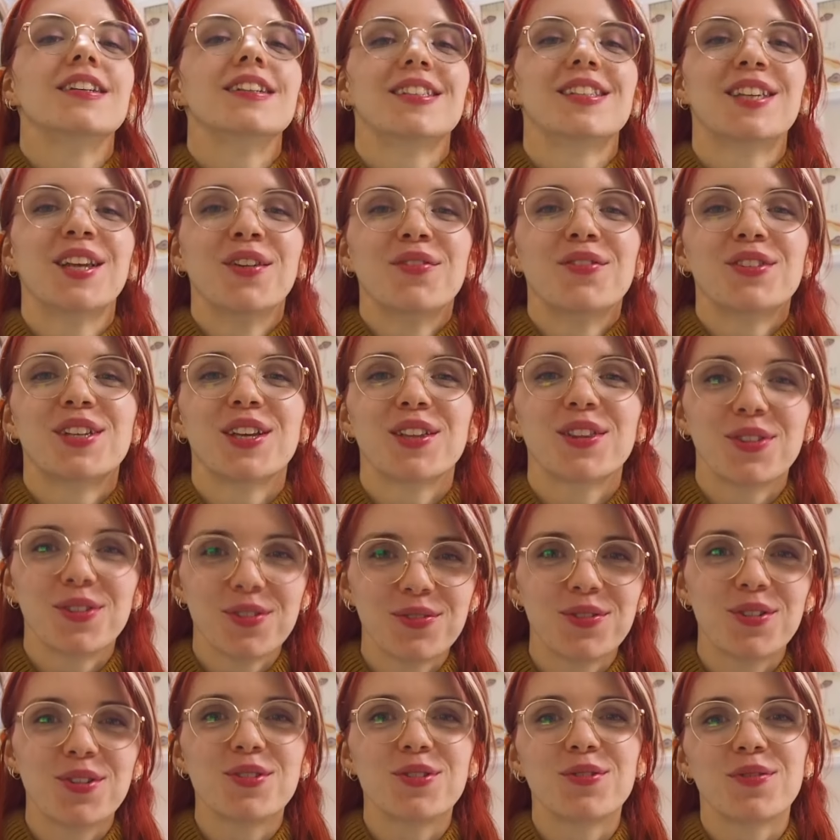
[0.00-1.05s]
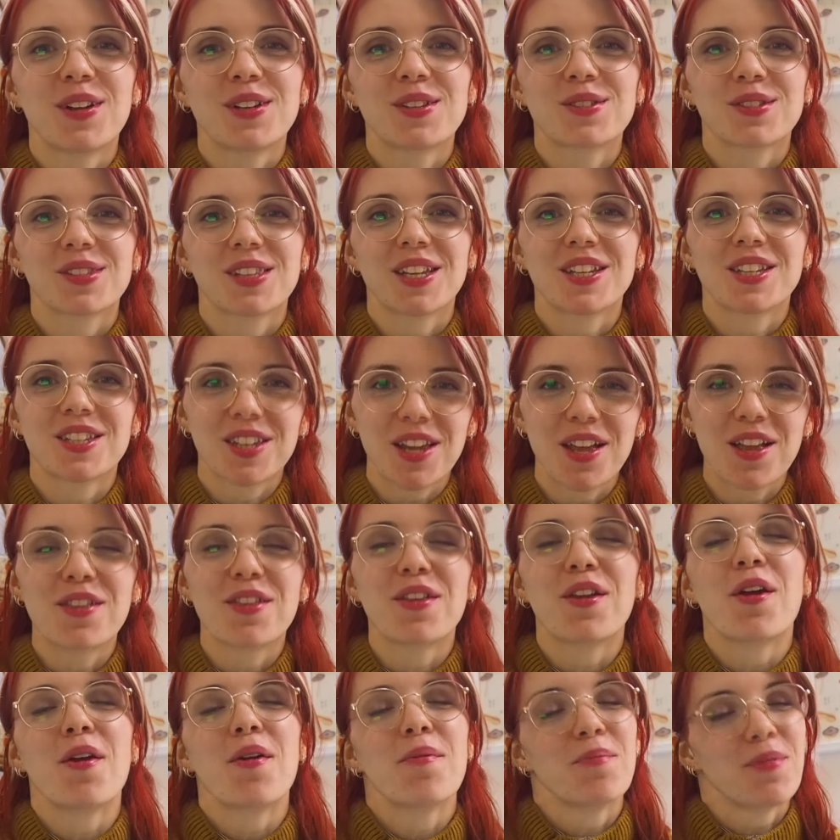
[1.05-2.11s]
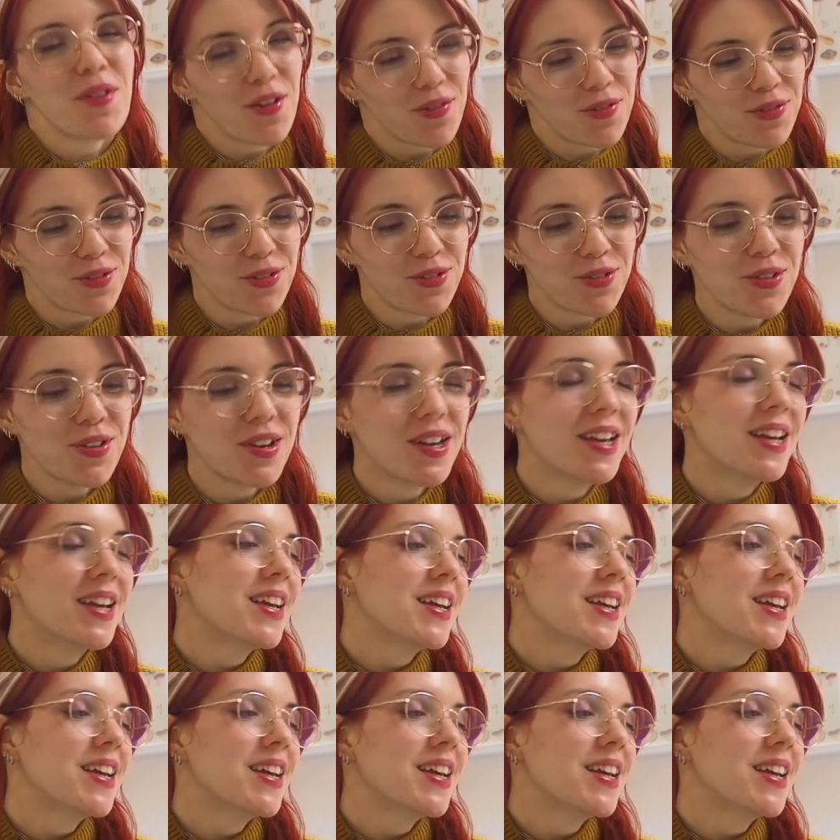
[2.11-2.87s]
Si vous êtes nouveau ou nouvelle sur cette chaîne, bienvenue.